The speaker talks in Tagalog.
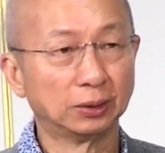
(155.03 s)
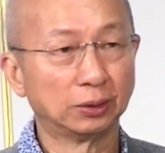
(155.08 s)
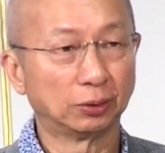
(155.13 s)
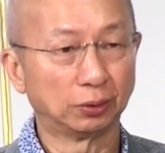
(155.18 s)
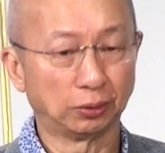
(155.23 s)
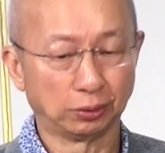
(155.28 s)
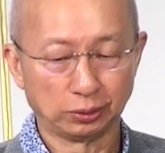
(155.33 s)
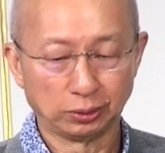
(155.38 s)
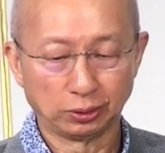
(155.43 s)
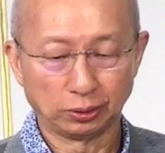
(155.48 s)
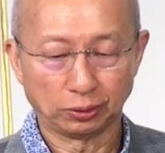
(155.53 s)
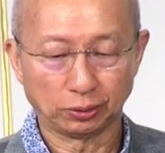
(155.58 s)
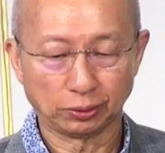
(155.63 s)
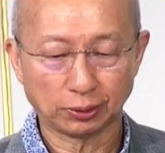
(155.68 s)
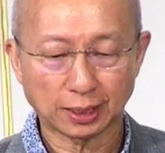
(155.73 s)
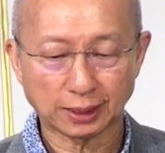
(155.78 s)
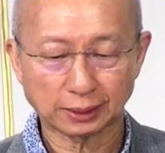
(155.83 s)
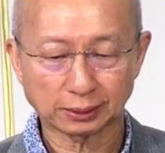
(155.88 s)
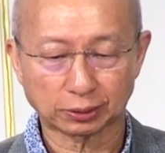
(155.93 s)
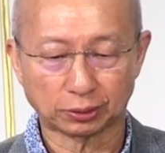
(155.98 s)
uh, sinabi
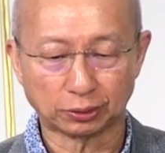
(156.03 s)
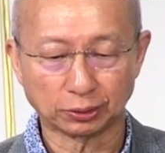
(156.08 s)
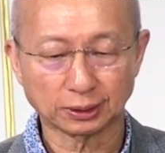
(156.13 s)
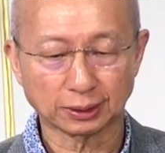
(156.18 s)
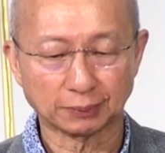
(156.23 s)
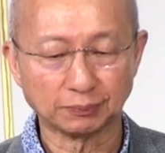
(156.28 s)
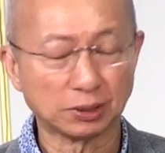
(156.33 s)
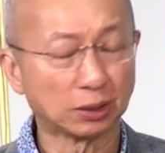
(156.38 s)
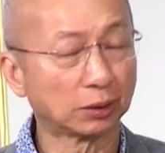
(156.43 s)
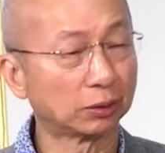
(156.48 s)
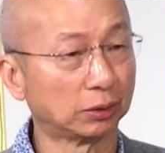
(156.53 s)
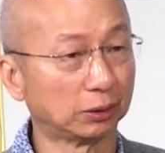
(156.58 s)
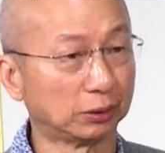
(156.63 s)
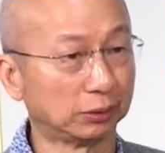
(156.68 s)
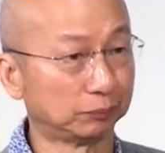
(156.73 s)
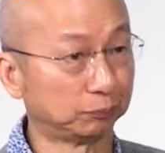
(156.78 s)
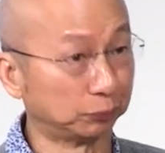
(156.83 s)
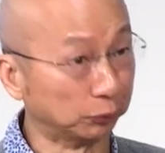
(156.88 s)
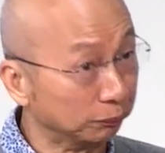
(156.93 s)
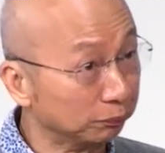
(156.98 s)
na hindi,
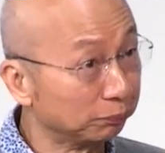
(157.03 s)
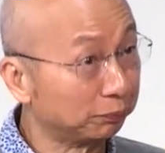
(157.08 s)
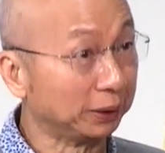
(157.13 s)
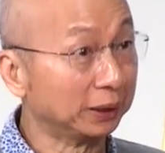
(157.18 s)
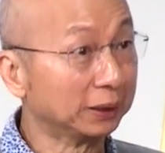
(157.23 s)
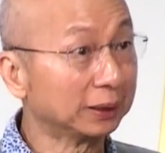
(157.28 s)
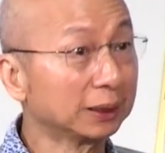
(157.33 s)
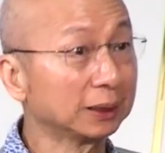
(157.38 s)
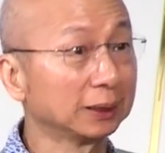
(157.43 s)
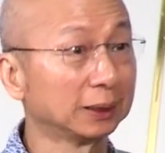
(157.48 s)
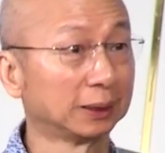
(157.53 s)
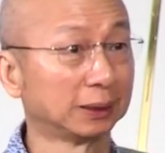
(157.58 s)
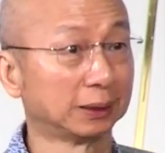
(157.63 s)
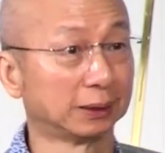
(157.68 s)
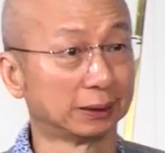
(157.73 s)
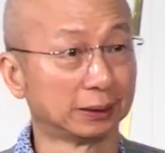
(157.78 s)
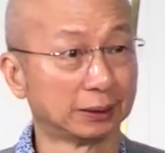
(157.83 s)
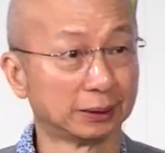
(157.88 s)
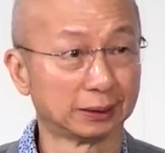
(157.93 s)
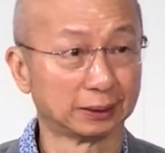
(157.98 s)
hindi natin
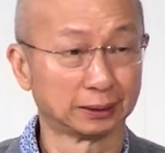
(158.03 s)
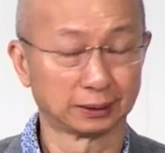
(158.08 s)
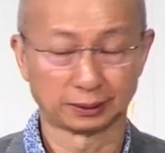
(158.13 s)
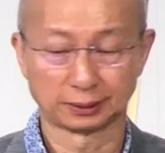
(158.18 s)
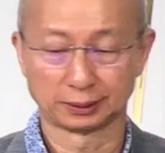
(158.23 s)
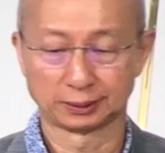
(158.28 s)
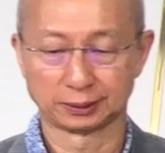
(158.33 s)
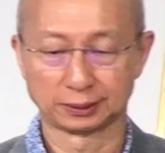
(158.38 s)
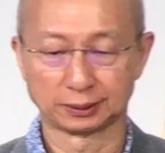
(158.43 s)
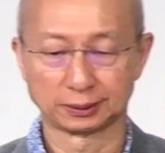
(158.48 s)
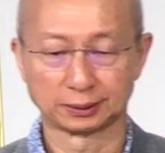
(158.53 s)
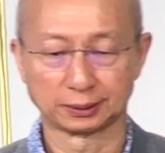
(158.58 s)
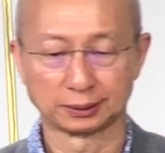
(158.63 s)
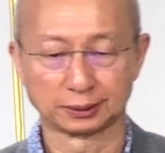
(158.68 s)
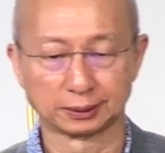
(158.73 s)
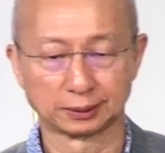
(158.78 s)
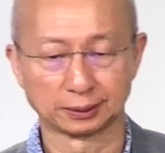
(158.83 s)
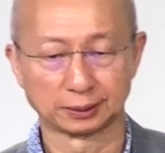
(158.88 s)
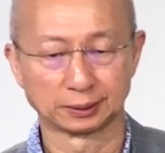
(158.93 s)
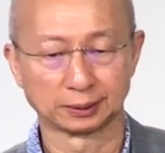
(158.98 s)
hamakin ang Panginoon
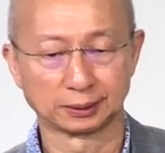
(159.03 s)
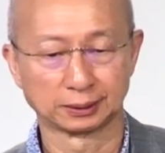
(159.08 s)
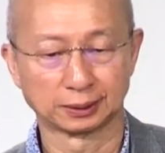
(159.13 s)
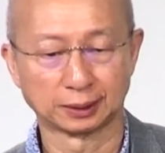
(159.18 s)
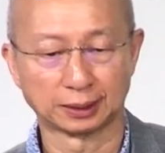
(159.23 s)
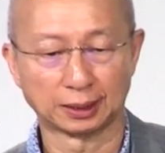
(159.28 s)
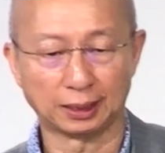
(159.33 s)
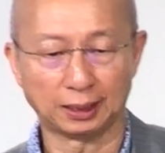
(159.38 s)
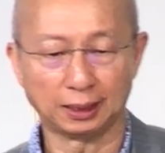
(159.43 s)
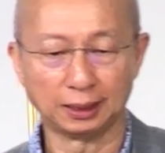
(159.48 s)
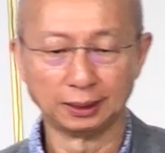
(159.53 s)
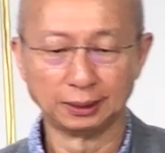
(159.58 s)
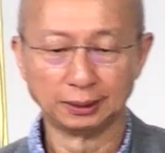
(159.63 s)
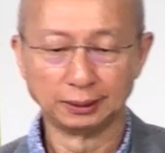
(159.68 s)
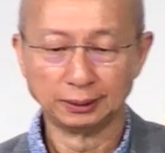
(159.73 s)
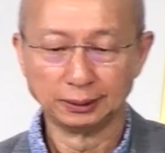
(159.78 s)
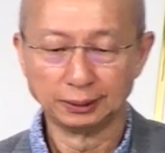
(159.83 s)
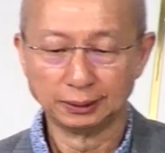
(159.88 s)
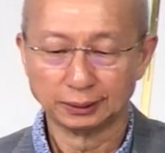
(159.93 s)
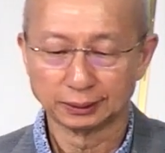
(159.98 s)
katulad ng ginawa ni
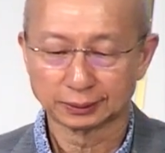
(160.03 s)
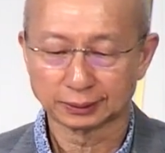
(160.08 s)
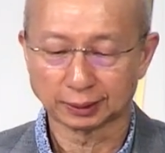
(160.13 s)
Korah